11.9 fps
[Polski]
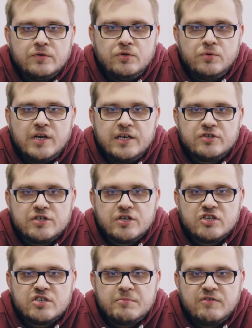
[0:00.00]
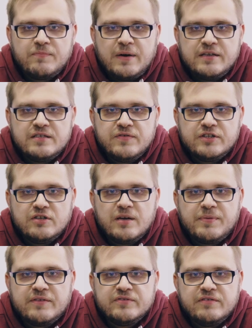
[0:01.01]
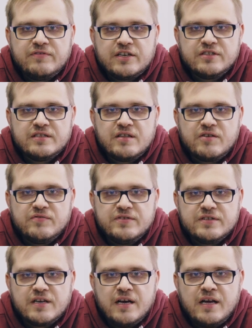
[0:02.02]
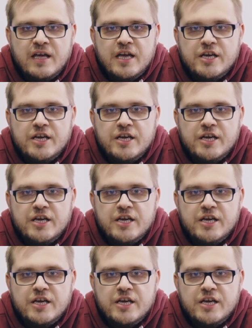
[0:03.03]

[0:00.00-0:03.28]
Druga i trzecia osoba w państwie to naprawdę ważne stanowiska